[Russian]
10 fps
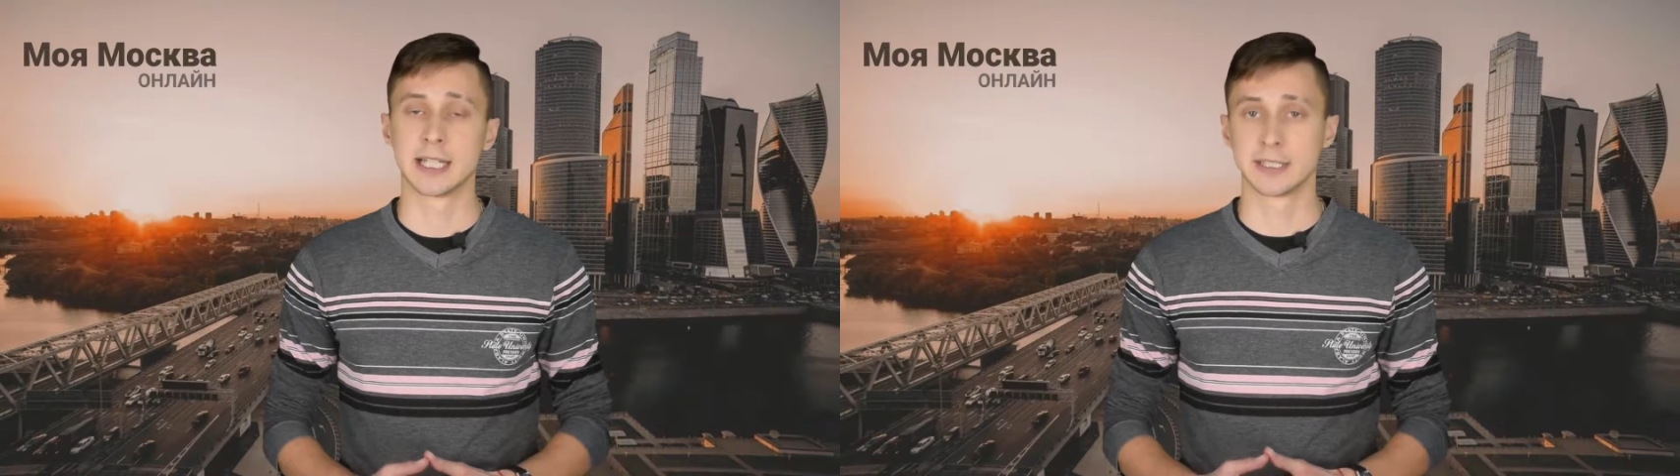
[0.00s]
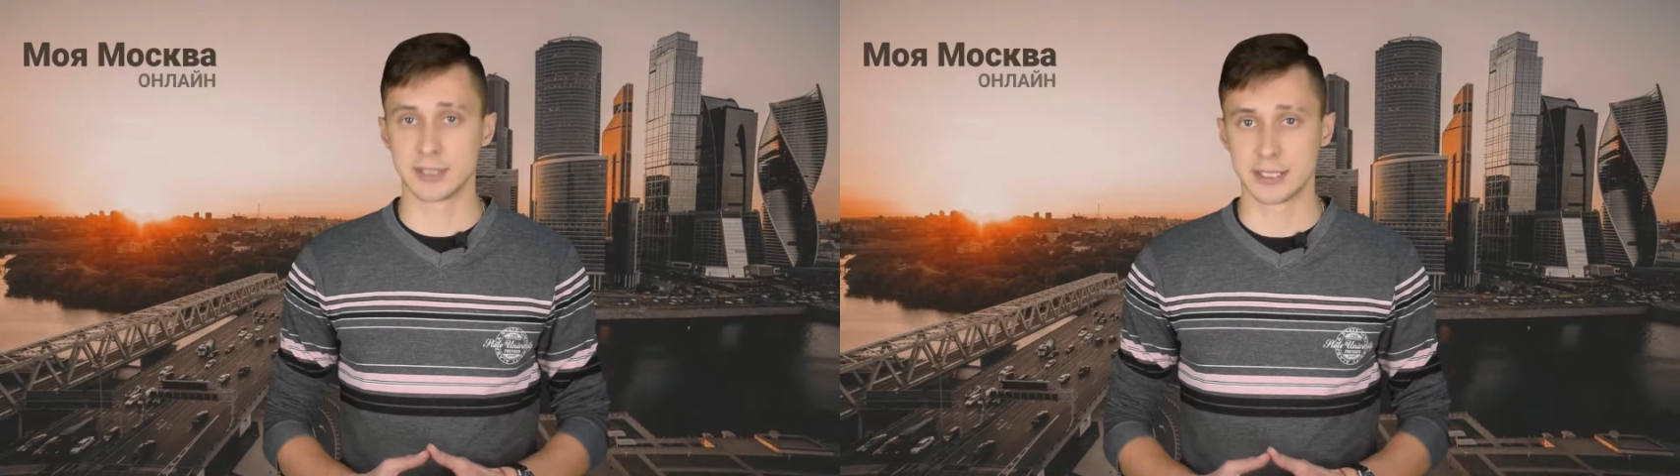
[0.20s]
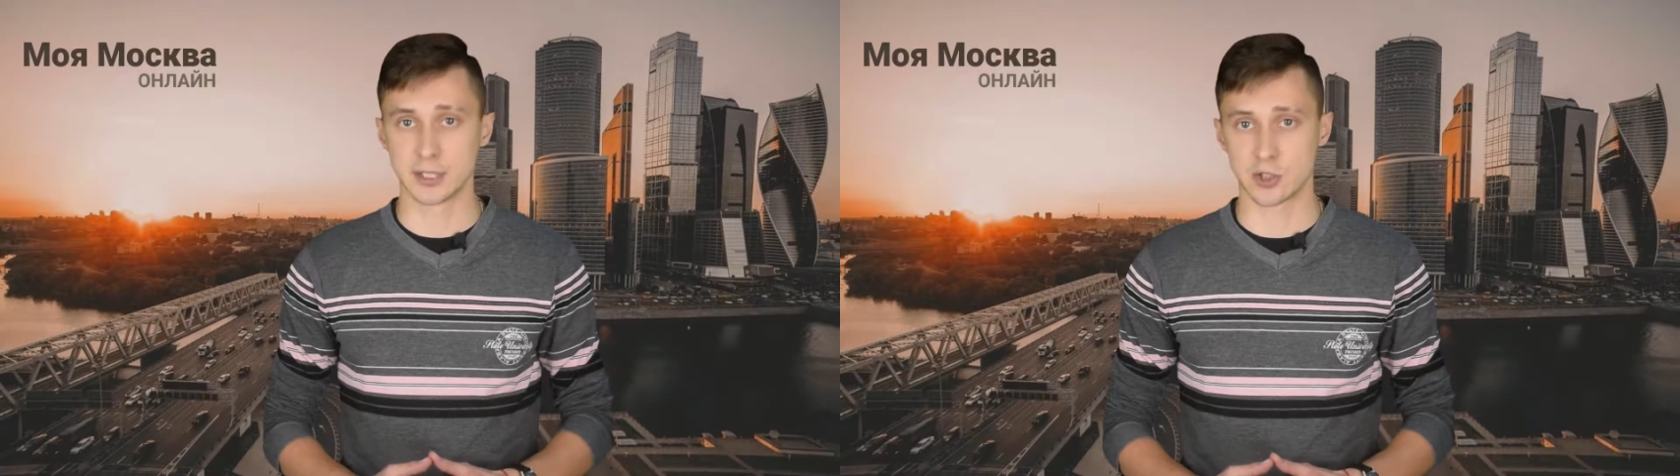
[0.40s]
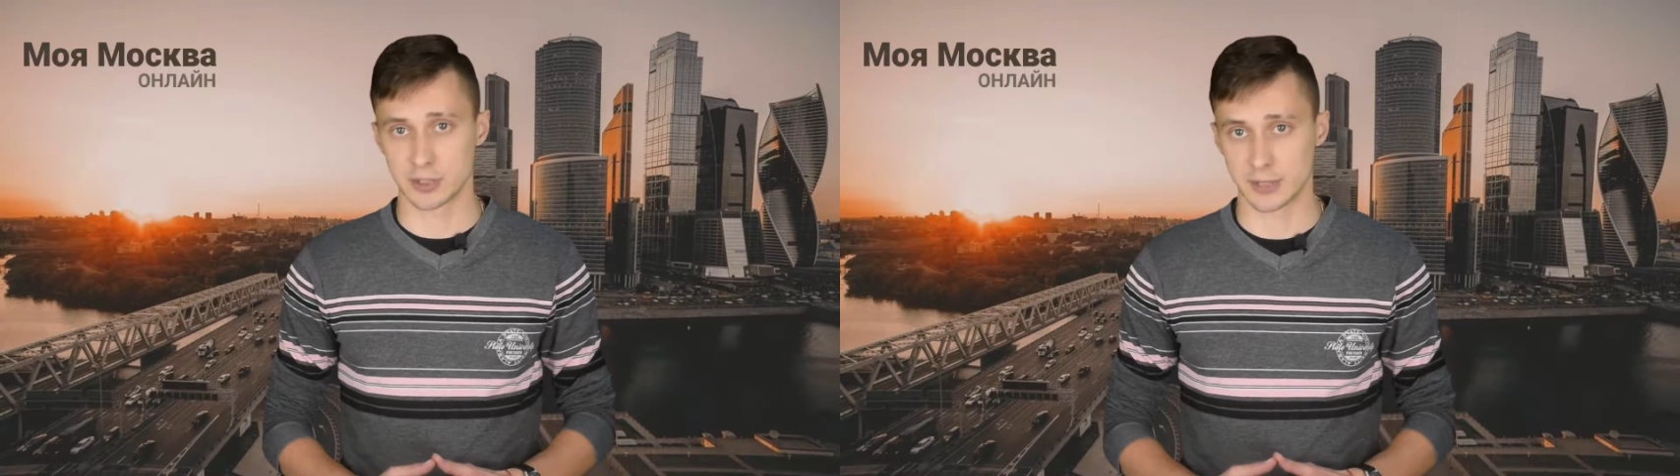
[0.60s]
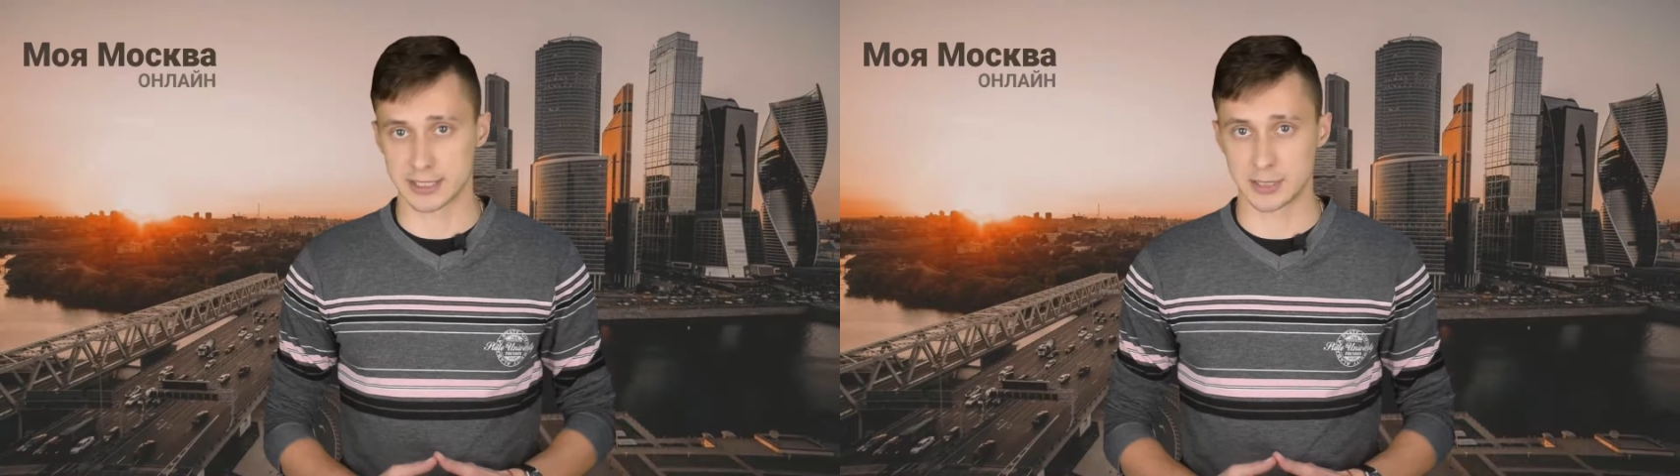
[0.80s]

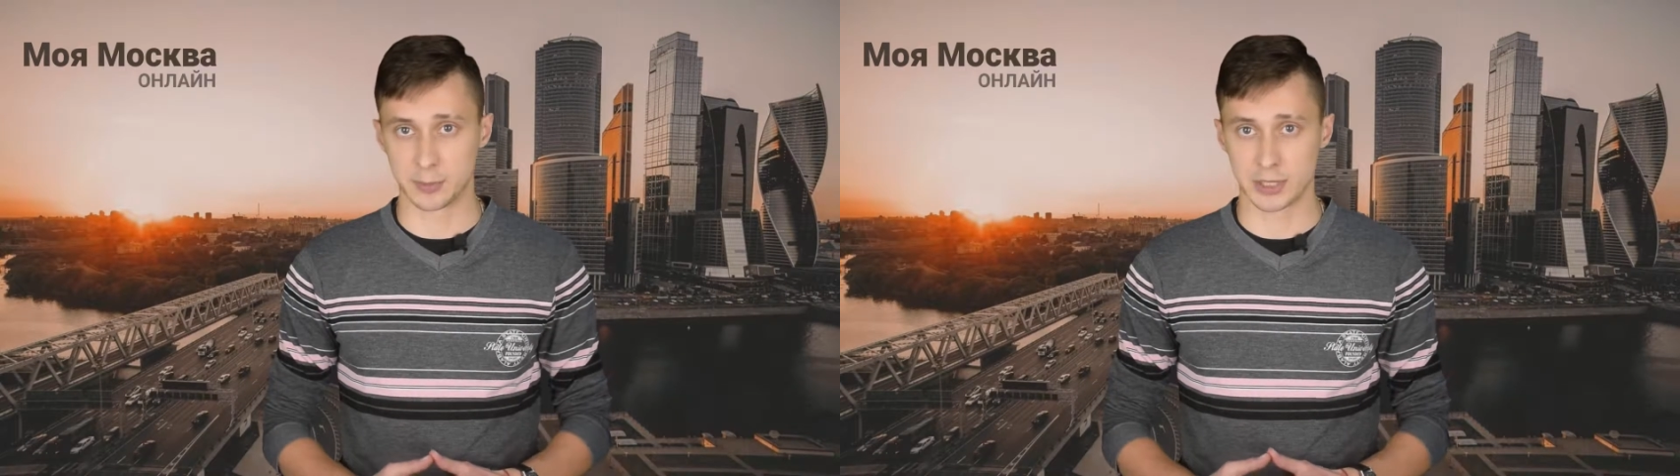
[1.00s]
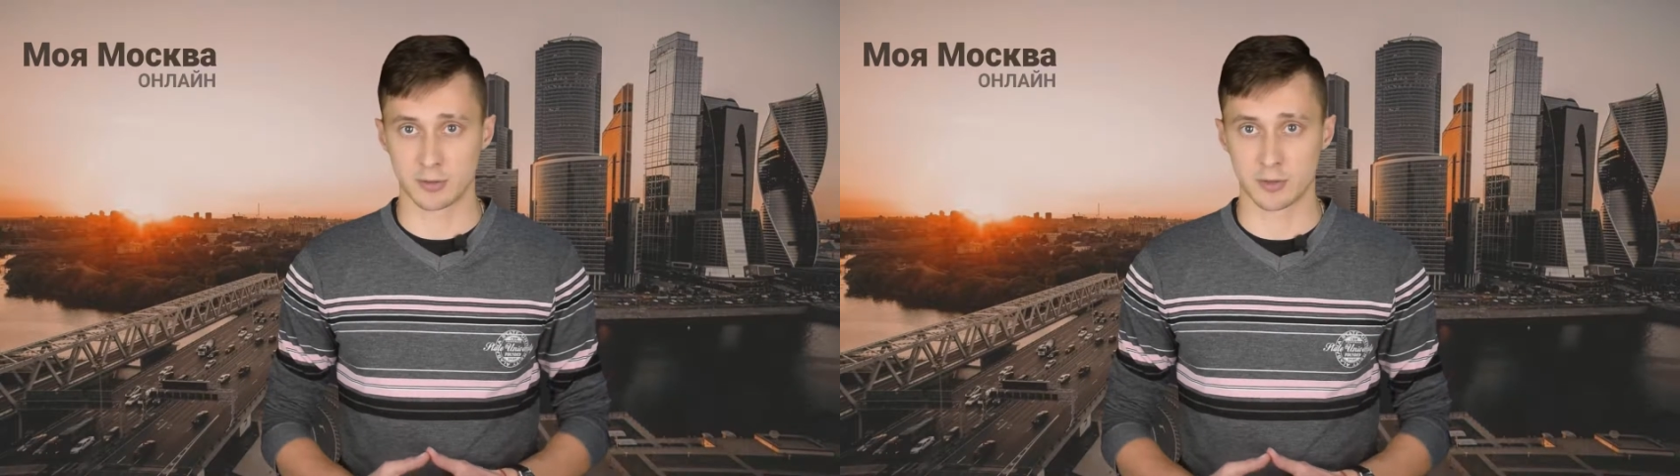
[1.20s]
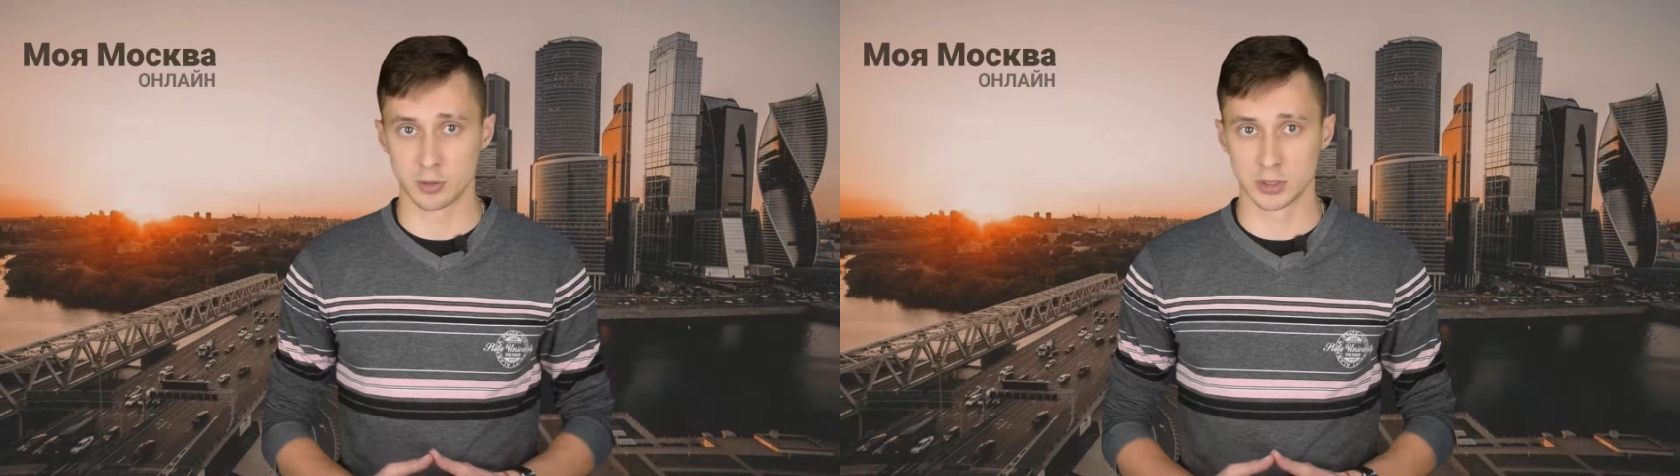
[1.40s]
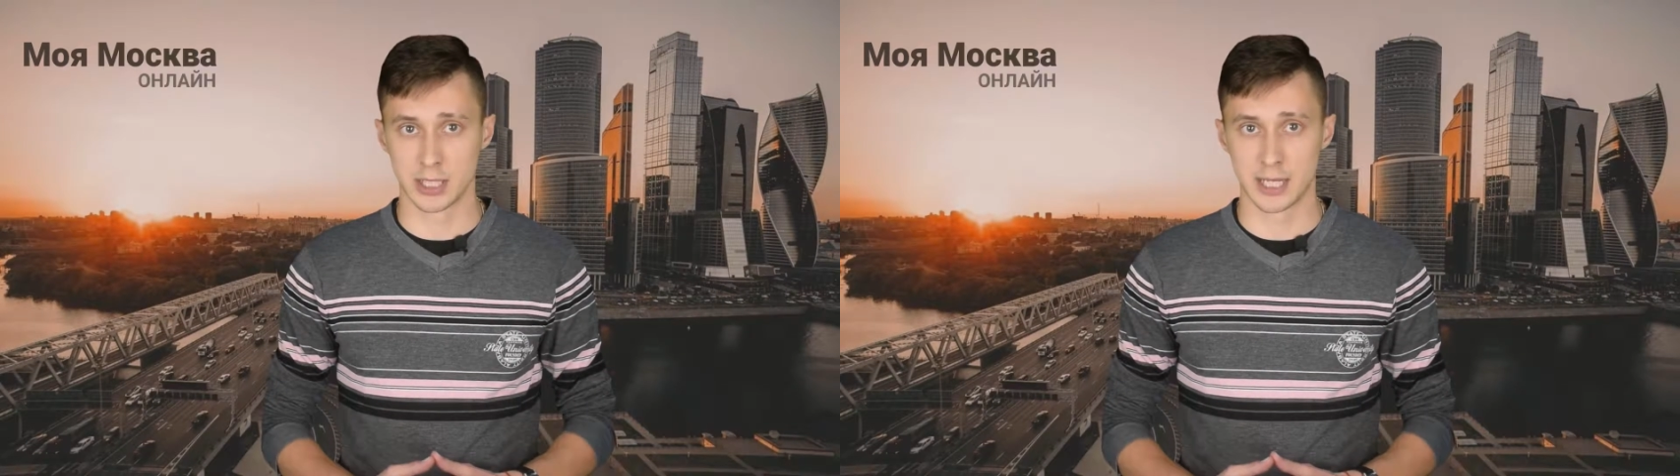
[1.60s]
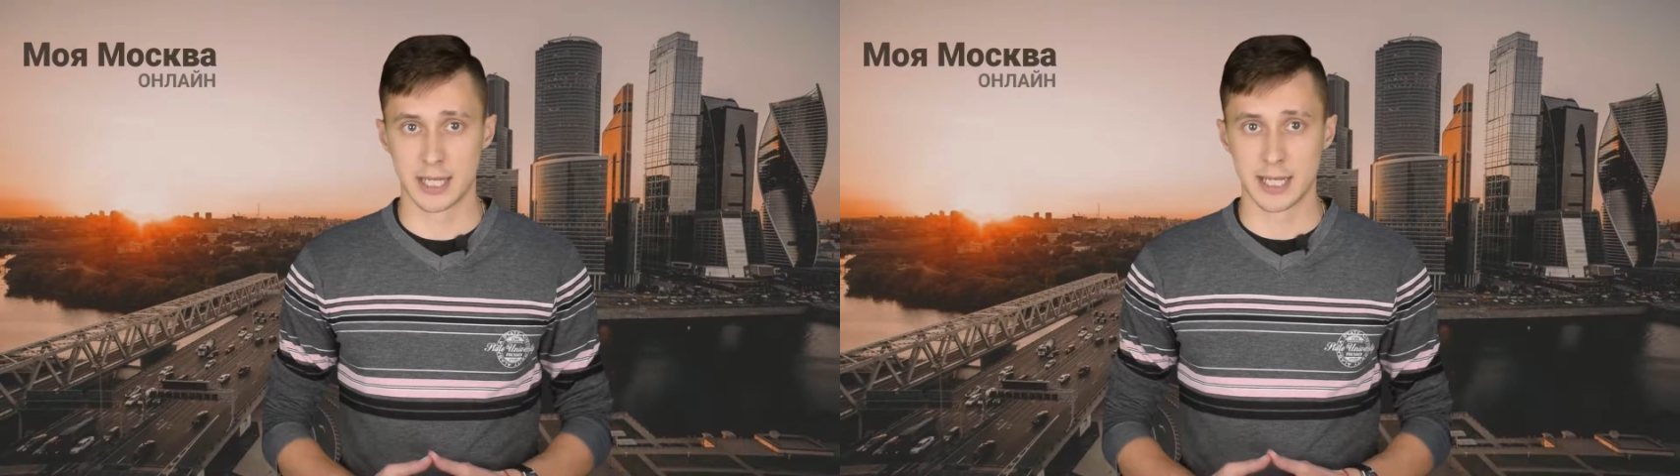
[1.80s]
2021 года –